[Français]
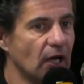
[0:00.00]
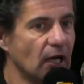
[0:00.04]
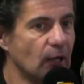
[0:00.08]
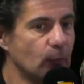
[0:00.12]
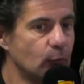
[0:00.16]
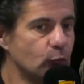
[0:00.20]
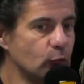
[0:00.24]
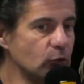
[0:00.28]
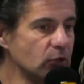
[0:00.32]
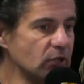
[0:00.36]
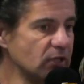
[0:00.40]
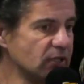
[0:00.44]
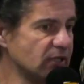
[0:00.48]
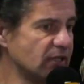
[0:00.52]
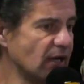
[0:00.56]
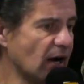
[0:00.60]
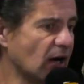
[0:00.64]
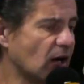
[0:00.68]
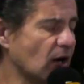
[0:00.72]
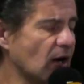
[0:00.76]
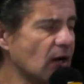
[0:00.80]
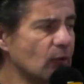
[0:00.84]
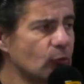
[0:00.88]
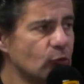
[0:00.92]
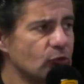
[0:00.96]
Et puis, il y
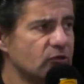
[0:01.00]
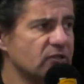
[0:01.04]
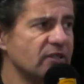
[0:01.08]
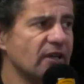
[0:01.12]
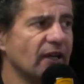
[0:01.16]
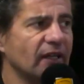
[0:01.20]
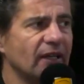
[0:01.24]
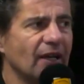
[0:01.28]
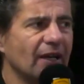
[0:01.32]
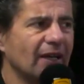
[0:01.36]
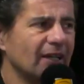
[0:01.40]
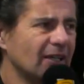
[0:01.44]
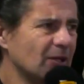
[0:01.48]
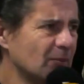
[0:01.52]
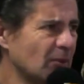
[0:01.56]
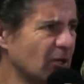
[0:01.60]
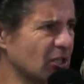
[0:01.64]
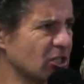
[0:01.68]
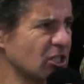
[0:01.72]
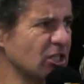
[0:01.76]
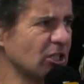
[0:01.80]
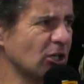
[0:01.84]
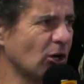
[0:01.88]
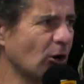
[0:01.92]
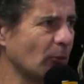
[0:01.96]
a quand même aussi un
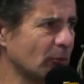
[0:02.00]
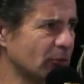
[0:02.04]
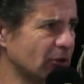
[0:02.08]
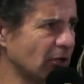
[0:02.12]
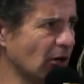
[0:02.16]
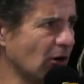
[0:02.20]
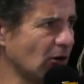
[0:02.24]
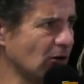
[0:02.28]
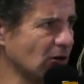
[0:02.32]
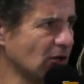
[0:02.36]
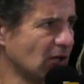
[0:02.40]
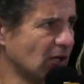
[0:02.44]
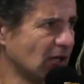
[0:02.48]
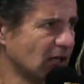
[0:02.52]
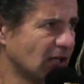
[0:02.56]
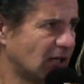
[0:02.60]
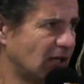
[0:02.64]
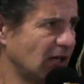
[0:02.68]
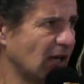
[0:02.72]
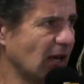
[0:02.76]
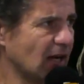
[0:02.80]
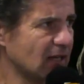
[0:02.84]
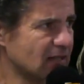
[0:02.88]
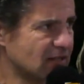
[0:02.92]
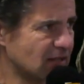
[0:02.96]
agribashing ambiant
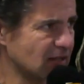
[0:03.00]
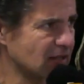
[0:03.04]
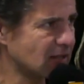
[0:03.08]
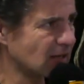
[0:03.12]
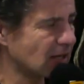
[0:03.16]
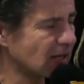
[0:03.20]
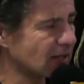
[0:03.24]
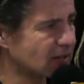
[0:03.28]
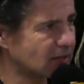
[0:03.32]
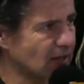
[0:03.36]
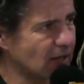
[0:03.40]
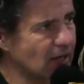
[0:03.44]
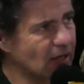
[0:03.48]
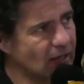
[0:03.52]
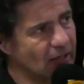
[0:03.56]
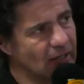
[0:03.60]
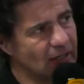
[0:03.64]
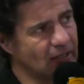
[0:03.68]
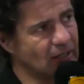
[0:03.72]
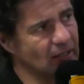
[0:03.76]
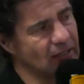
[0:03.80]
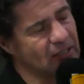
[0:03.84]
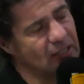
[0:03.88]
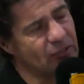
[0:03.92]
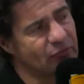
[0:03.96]
qui est assez délétère
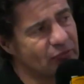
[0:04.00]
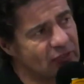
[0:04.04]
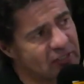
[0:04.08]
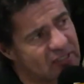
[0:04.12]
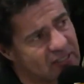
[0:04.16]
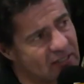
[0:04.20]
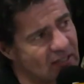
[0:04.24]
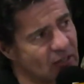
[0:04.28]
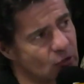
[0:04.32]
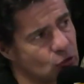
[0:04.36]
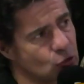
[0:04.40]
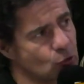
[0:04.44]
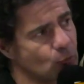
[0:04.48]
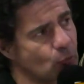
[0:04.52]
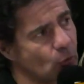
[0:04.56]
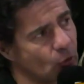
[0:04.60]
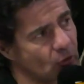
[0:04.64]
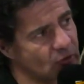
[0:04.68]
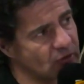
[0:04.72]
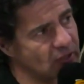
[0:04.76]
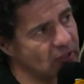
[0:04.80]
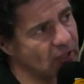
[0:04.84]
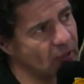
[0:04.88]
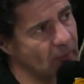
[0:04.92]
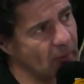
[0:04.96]
et qui est difficile à
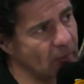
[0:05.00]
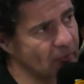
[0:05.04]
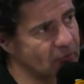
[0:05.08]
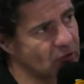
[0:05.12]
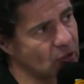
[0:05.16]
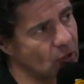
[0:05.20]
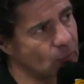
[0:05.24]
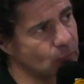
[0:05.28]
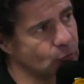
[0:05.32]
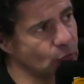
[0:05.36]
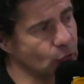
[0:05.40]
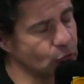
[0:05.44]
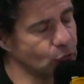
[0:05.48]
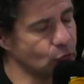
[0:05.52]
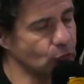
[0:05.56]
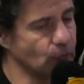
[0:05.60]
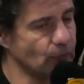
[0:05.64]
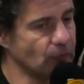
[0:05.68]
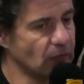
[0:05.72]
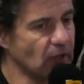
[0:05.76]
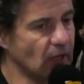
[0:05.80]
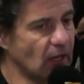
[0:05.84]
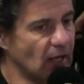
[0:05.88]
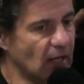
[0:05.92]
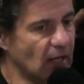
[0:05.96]
supporter en même temps pour nous.